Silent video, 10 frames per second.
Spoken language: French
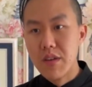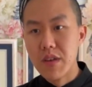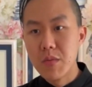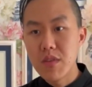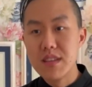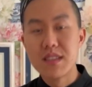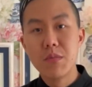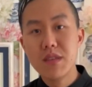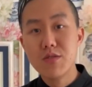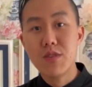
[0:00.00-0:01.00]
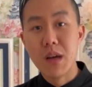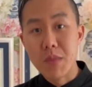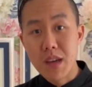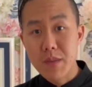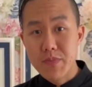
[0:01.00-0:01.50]
vraiment les abysses de la
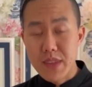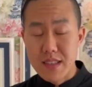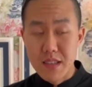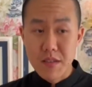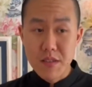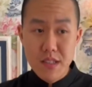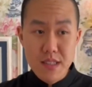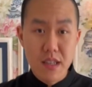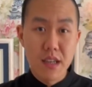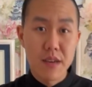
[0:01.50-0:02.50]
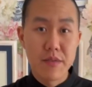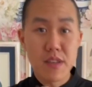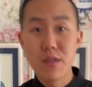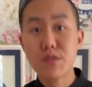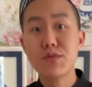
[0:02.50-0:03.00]
mer. Ça veut dire ça
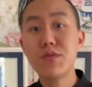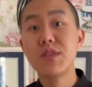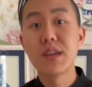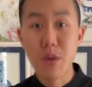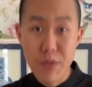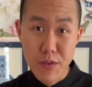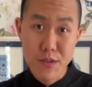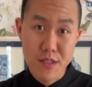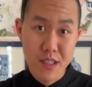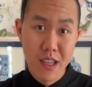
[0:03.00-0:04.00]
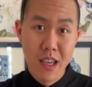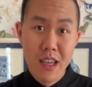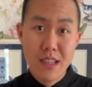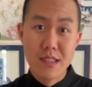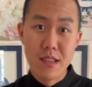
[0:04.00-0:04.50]
vient d'un souvenir d'enfance.
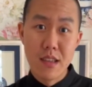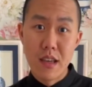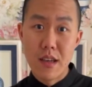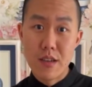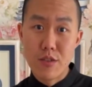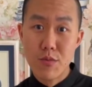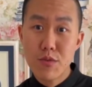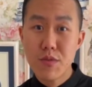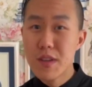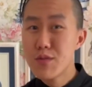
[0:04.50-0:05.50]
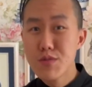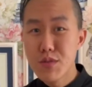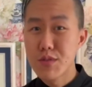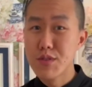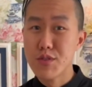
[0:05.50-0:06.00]
C'est, je me souviens
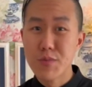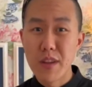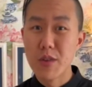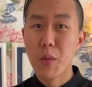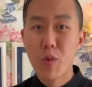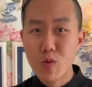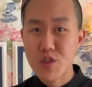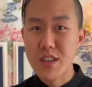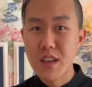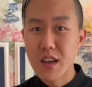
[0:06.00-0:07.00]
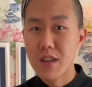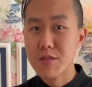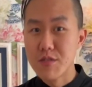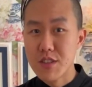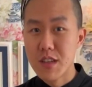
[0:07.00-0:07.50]
toujours lorsque je partais en plongée, euh,
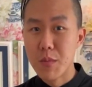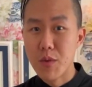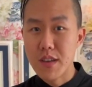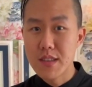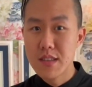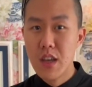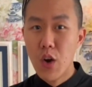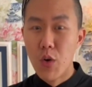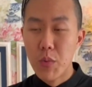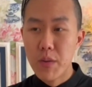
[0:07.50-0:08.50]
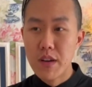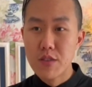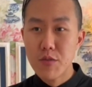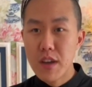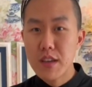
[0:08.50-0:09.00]
lorsque j'étais à Maurice, euh,
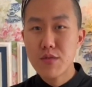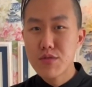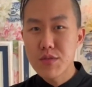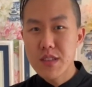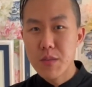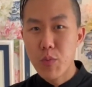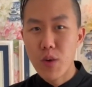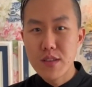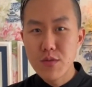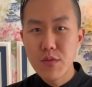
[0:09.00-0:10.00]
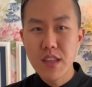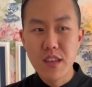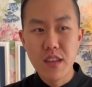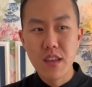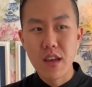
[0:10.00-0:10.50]
je voyais toujours ces poissons
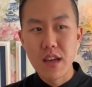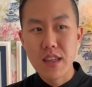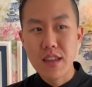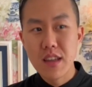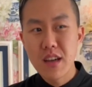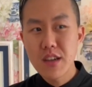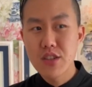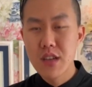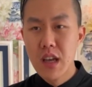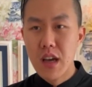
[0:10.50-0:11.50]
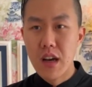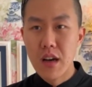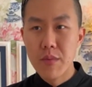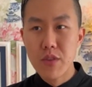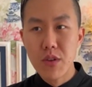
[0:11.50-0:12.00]
qui, nagent
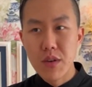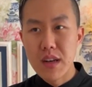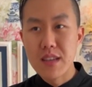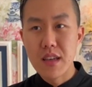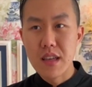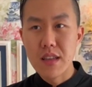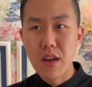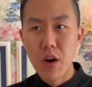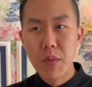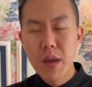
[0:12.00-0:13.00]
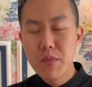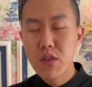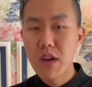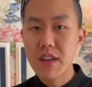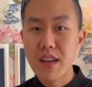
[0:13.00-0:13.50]
en même
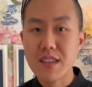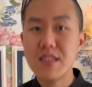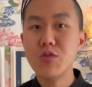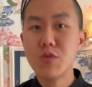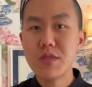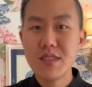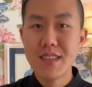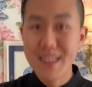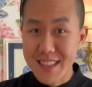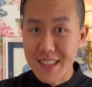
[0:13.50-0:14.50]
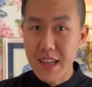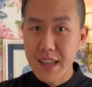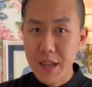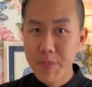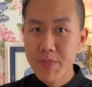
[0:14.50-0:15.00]
temps avec la sinuosité des algues.